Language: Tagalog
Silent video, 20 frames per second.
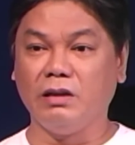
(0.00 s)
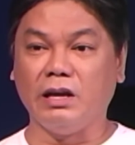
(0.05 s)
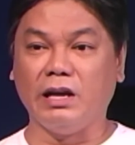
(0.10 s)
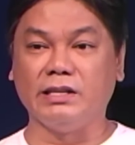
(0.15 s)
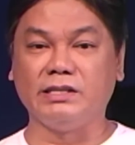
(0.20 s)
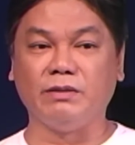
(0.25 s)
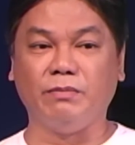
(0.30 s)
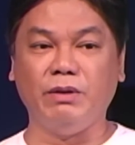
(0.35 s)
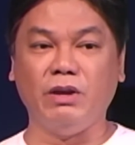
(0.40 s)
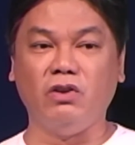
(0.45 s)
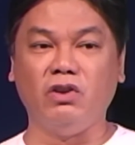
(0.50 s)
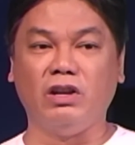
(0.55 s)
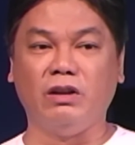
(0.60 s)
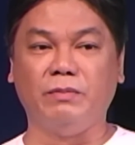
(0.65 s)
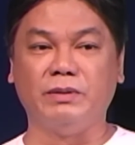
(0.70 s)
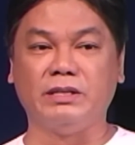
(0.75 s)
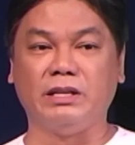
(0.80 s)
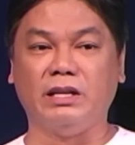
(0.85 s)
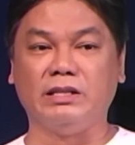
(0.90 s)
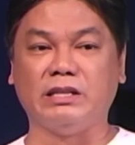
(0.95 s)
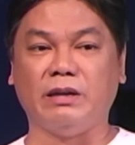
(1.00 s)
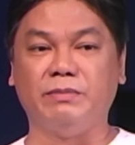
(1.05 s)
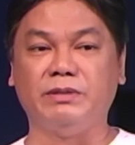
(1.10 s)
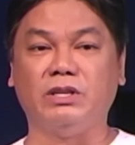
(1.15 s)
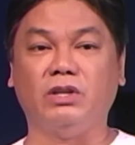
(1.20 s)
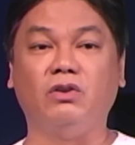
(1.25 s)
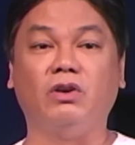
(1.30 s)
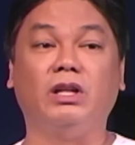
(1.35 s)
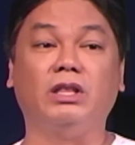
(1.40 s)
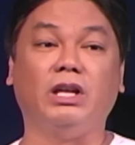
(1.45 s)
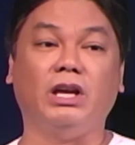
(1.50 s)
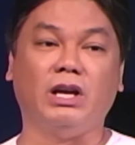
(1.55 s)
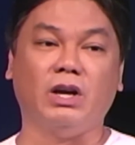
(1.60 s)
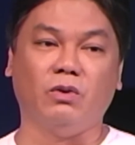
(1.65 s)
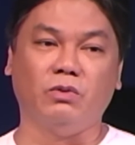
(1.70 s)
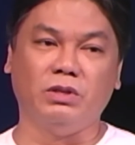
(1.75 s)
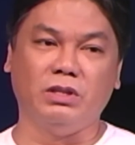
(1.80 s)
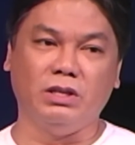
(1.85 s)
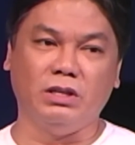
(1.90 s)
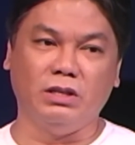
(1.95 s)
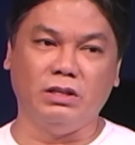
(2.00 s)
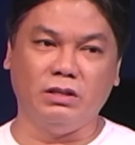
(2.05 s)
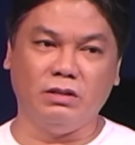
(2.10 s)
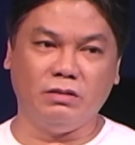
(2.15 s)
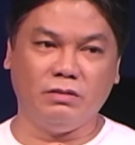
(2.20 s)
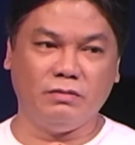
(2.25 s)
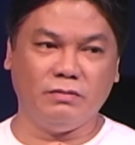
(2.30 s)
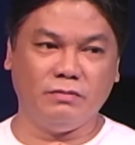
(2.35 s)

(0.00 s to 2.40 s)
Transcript: At sabihin niya naman sa nagsabi sa inyo, at ikaw din.